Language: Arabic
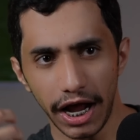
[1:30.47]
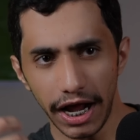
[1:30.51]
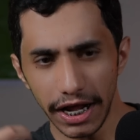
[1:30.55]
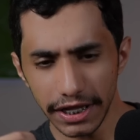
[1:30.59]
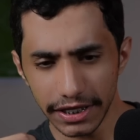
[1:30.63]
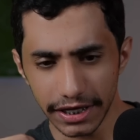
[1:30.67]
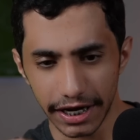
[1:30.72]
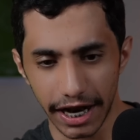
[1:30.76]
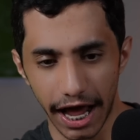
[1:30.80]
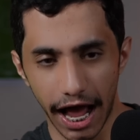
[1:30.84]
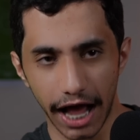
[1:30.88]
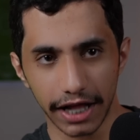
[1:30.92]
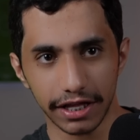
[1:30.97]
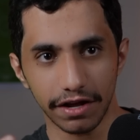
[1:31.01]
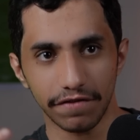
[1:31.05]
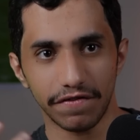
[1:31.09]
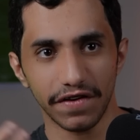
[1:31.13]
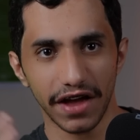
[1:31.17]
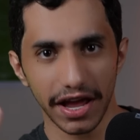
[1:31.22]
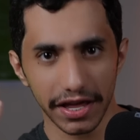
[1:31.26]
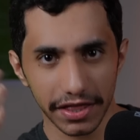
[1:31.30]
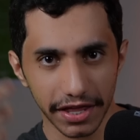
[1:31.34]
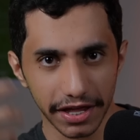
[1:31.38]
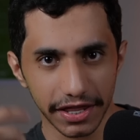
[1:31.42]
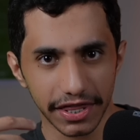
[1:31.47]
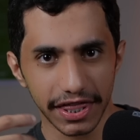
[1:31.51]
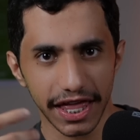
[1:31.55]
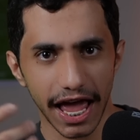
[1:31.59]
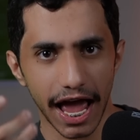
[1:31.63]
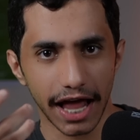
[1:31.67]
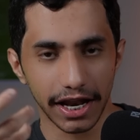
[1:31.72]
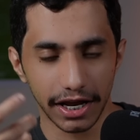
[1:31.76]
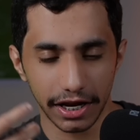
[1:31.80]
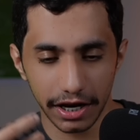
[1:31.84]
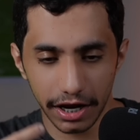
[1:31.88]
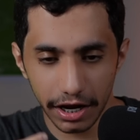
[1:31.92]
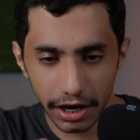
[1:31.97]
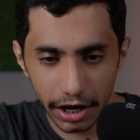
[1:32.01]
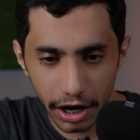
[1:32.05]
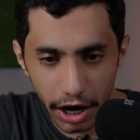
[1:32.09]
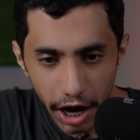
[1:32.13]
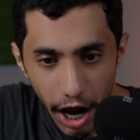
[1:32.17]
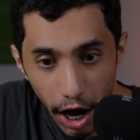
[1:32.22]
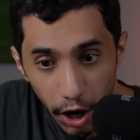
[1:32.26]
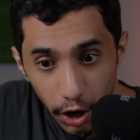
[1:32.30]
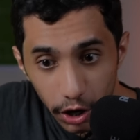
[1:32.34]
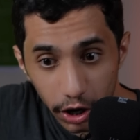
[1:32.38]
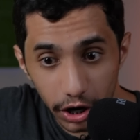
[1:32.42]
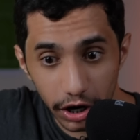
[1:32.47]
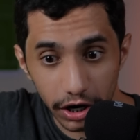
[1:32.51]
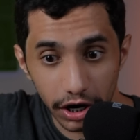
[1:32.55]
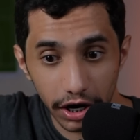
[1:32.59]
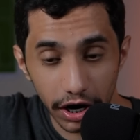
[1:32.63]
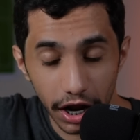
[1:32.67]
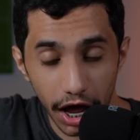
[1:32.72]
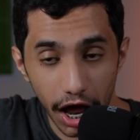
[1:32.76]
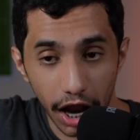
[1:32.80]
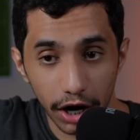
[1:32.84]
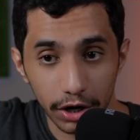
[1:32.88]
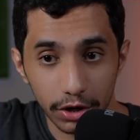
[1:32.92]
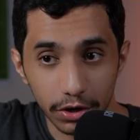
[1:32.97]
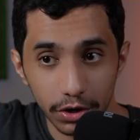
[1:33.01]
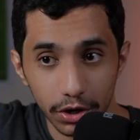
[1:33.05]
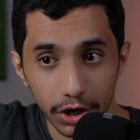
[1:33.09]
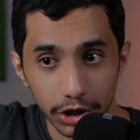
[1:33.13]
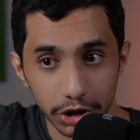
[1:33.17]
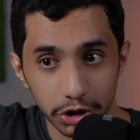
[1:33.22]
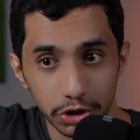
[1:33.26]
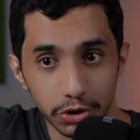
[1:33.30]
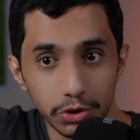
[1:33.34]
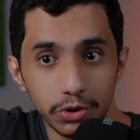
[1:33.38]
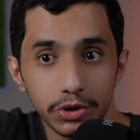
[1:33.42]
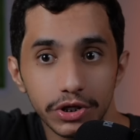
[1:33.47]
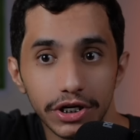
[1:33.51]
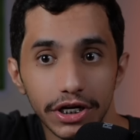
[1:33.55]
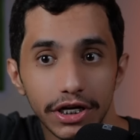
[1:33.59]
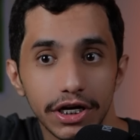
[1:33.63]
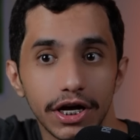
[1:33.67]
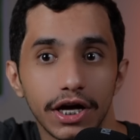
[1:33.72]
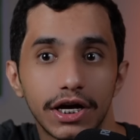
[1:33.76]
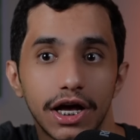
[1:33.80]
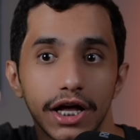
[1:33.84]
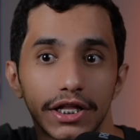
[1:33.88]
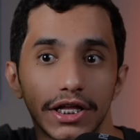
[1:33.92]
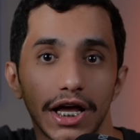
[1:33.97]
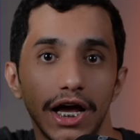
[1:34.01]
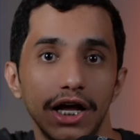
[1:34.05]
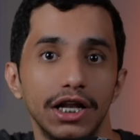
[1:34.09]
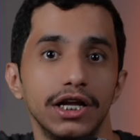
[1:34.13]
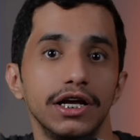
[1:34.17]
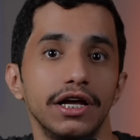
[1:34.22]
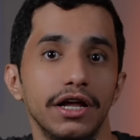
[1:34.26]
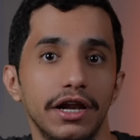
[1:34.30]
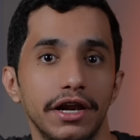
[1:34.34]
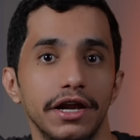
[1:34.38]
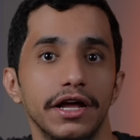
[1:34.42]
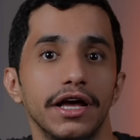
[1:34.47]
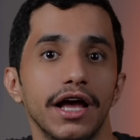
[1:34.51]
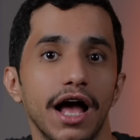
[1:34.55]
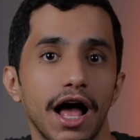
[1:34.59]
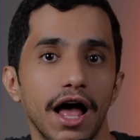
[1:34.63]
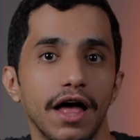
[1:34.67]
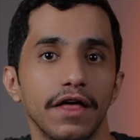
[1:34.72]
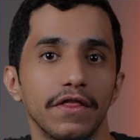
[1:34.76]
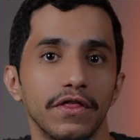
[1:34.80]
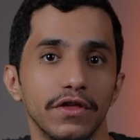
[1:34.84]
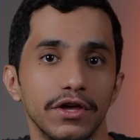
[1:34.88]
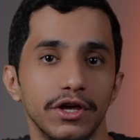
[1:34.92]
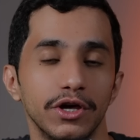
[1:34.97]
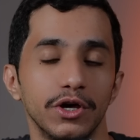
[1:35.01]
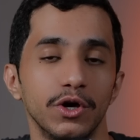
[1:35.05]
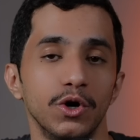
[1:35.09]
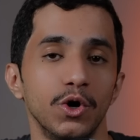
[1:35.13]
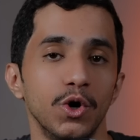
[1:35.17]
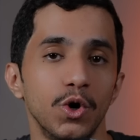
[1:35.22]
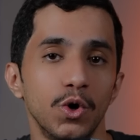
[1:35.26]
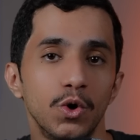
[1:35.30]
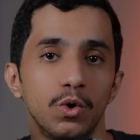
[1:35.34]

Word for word: عندنا هدف ايضا ثاني اننا ننقل الكره السعوديه كتحليل رياضي